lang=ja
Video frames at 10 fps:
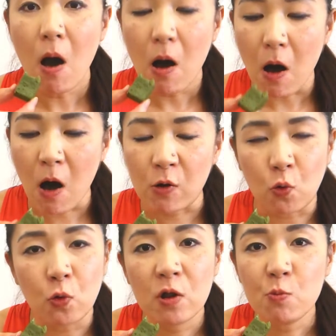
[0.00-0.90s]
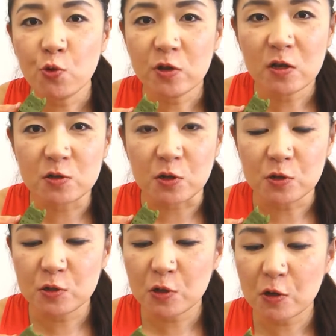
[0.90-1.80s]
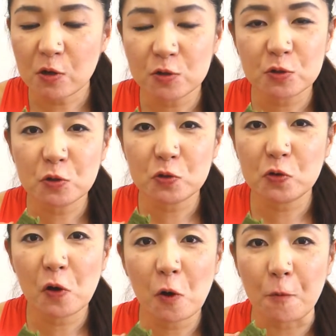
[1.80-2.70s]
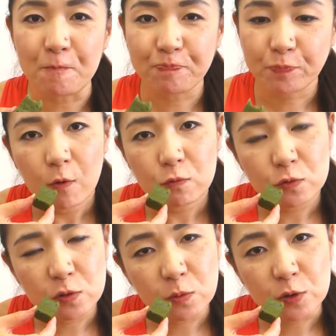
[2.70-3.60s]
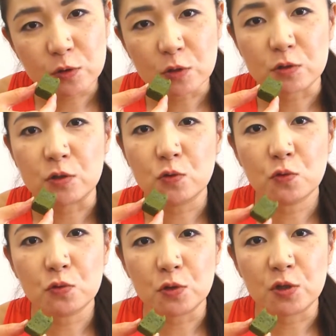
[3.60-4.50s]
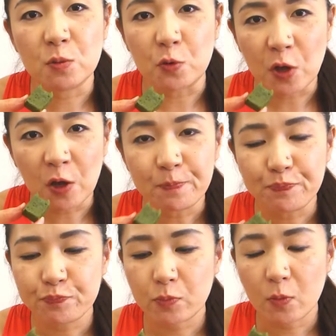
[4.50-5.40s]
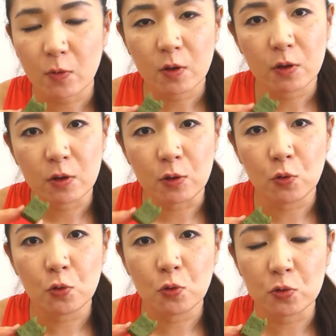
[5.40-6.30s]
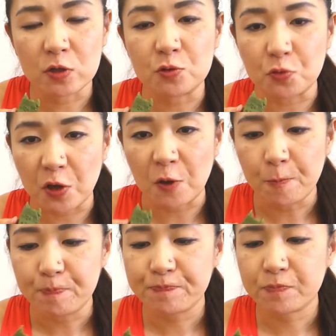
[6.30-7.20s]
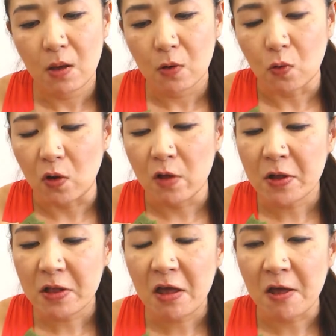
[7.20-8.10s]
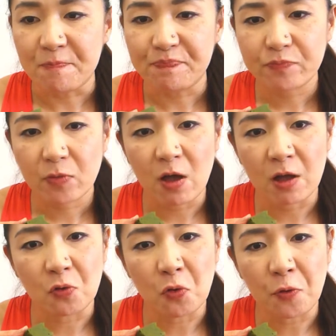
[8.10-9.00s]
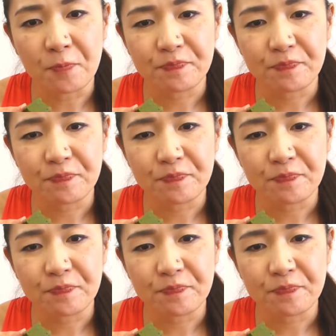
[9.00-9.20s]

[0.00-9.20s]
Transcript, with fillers: あこれもね全然味が違う宇治抹茶って一言言ってもねいろいろですよねこれはねあの